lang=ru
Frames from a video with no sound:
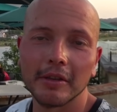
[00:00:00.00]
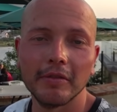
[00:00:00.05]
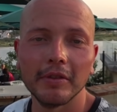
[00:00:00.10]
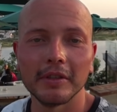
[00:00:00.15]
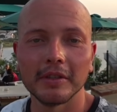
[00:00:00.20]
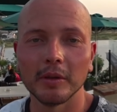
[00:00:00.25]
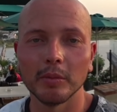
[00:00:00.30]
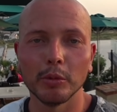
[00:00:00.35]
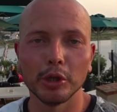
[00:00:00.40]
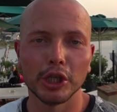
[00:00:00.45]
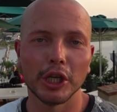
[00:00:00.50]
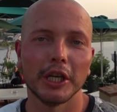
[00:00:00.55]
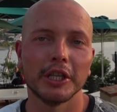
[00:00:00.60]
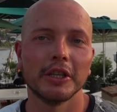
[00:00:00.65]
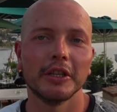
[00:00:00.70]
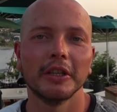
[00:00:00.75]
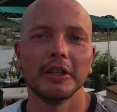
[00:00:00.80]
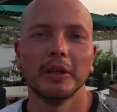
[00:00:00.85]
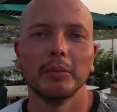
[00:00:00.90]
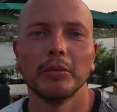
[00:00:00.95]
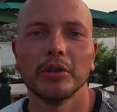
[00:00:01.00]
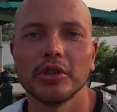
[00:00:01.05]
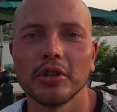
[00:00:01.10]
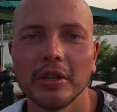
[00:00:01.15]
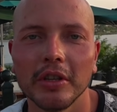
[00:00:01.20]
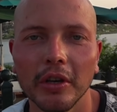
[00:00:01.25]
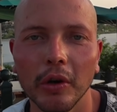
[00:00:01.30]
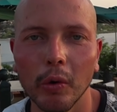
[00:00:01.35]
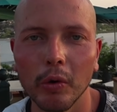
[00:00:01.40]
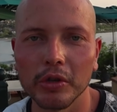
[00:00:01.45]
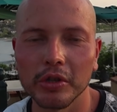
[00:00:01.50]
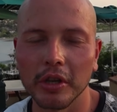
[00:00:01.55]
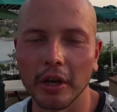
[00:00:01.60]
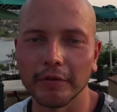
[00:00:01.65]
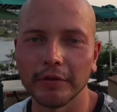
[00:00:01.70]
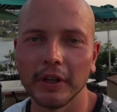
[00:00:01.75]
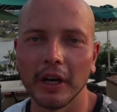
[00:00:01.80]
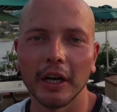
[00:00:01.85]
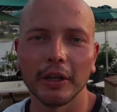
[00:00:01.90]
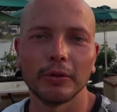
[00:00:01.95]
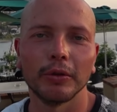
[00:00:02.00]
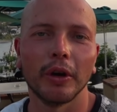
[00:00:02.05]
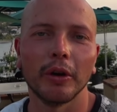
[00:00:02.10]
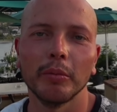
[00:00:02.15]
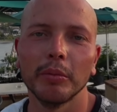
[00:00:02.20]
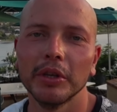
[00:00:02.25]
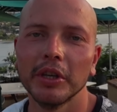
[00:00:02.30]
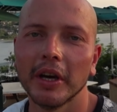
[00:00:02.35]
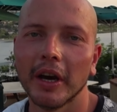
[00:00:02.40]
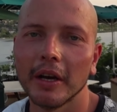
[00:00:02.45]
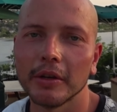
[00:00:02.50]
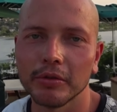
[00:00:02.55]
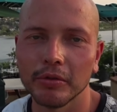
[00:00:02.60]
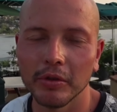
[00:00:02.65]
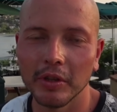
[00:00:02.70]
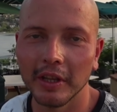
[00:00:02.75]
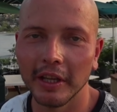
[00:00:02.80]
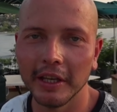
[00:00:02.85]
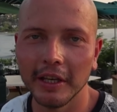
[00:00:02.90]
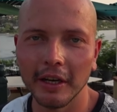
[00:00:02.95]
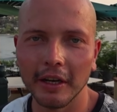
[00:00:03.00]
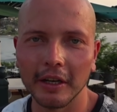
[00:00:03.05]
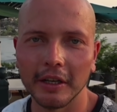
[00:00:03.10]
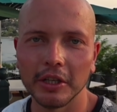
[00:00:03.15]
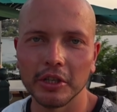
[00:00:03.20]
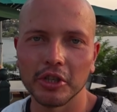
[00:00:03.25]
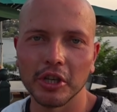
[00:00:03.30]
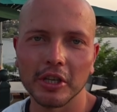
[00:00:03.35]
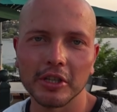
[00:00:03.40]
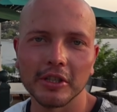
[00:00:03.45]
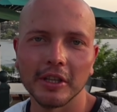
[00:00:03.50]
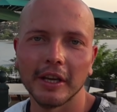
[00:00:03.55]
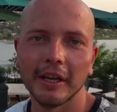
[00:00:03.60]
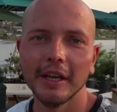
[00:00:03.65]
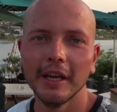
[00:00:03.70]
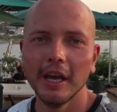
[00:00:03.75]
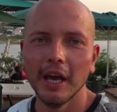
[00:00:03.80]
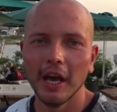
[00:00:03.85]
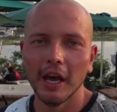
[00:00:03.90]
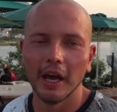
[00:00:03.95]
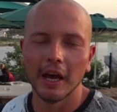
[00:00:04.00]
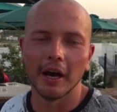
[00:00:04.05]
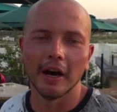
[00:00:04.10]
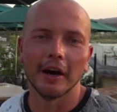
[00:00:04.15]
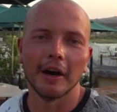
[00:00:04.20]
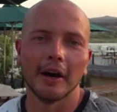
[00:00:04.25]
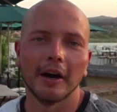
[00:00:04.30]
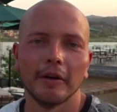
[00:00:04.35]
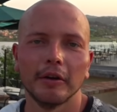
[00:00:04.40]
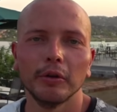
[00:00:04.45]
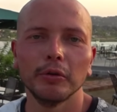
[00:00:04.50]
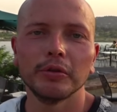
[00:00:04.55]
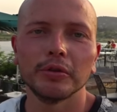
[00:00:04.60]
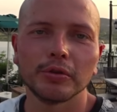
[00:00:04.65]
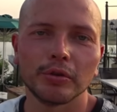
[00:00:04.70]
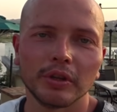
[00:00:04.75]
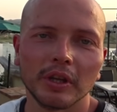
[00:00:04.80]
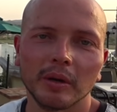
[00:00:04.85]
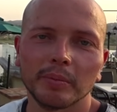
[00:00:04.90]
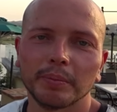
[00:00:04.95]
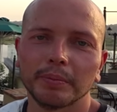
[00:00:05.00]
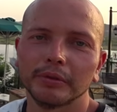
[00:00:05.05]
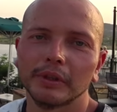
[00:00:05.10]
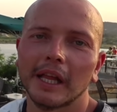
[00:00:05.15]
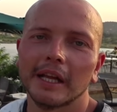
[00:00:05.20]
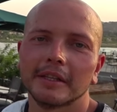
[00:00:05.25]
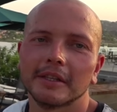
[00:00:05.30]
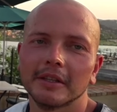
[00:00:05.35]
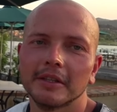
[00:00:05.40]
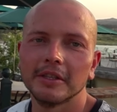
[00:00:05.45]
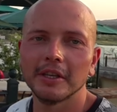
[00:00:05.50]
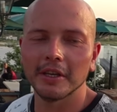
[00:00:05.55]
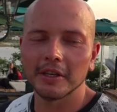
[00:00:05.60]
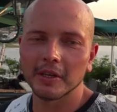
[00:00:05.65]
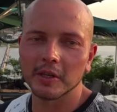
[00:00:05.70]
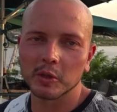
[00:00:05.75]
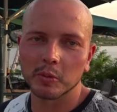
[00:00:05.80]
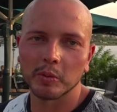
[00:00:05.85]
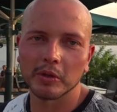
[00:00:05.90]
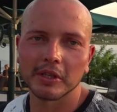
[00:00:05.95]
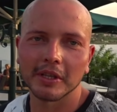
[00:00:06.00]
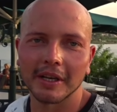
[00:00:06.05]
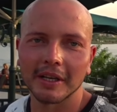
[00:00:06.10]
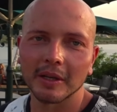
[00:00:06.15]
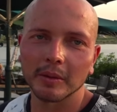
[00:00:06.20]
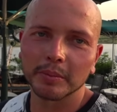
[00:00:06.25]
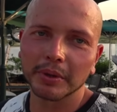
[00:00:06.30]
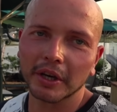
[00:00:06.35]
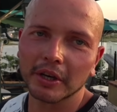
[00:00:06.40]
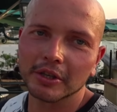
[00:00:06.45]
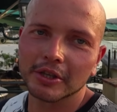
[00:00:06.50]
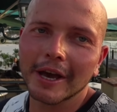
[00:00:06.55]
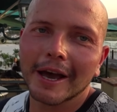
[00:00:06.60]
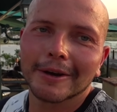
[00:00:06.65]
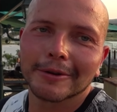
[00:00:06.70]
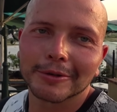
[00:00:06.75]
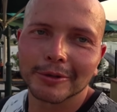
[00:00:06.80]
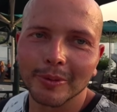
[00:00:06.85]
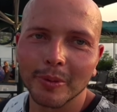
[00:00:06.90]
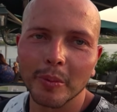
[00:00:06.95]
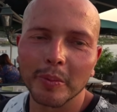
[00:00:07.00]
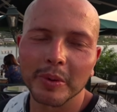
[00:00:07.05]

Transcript: ведь замечательный машинный остров, на который мы ни разу не доехали, честно. А, люди сюда платят деньги, специально приезжают, чтобы